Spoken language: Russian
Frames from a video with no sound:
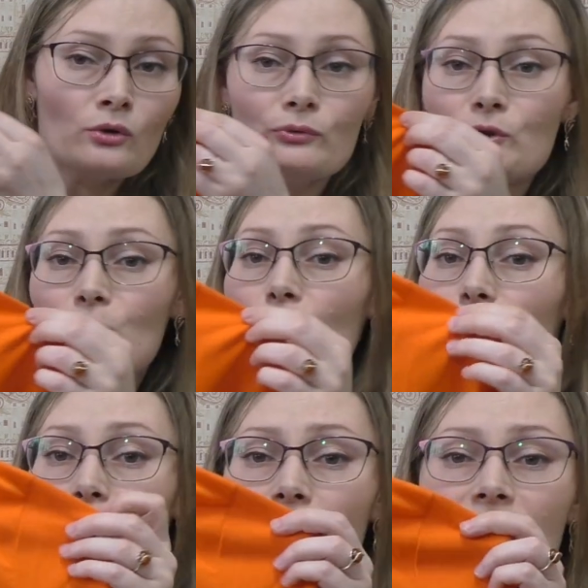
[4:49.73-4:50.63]
Все
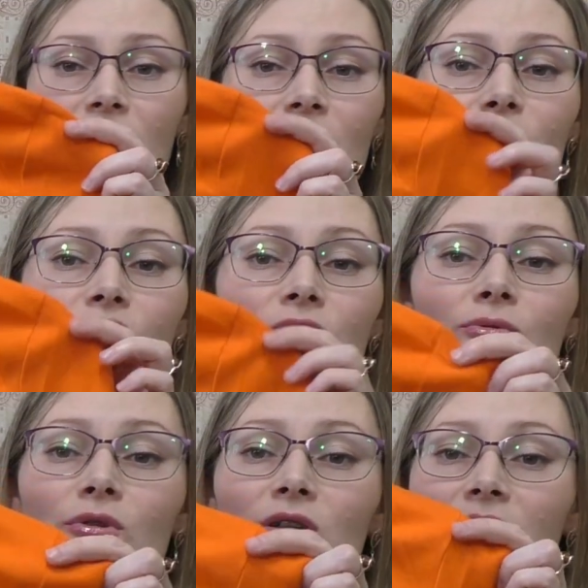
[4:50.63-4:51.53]
ноское,
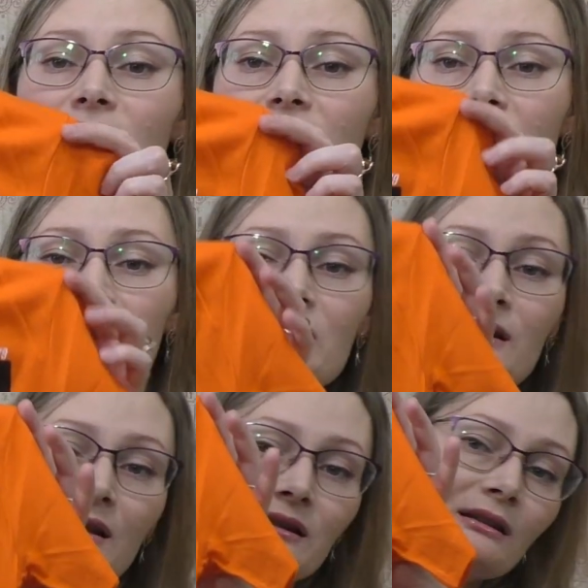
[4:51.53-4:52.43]
ничего не линяет, не
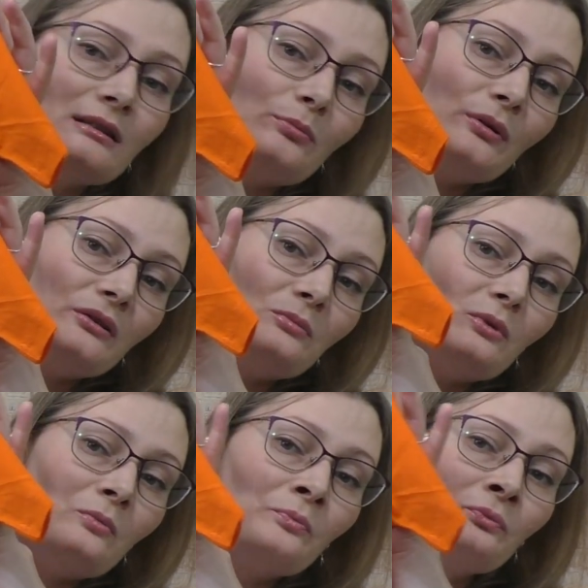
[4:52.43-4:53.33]
садится,
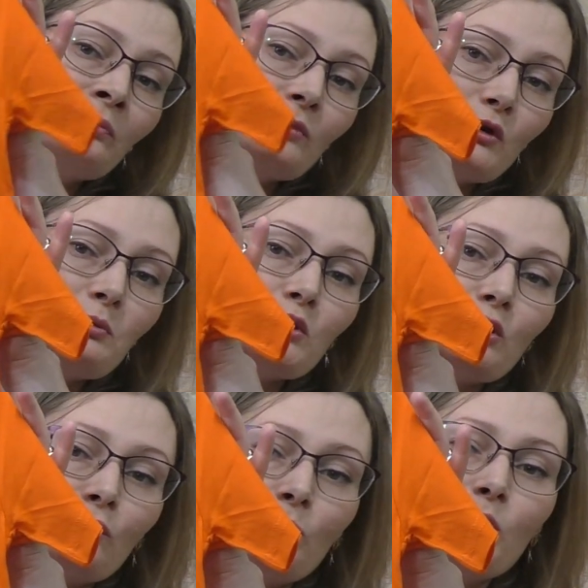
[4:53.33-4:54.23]
поэтому думаю,
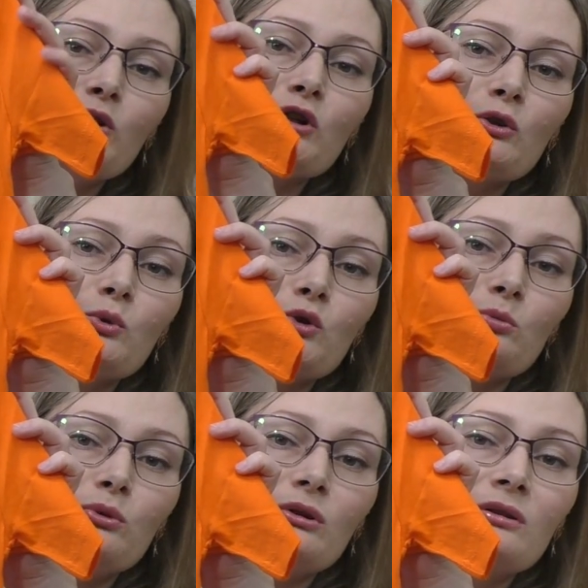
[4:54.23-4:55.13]
что футболочка тоже
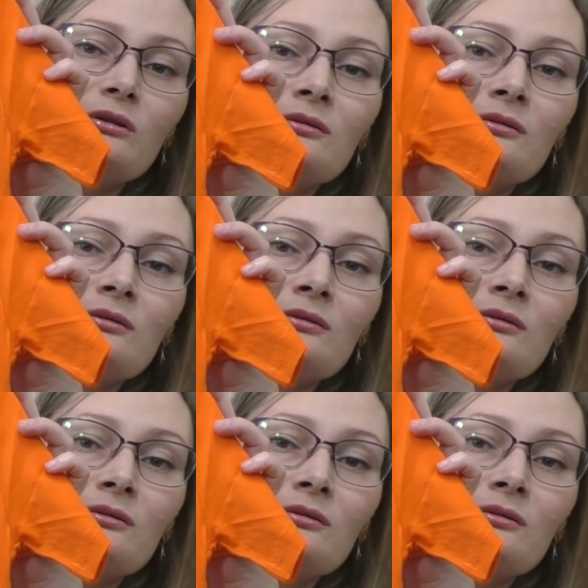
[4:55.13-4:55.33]
будет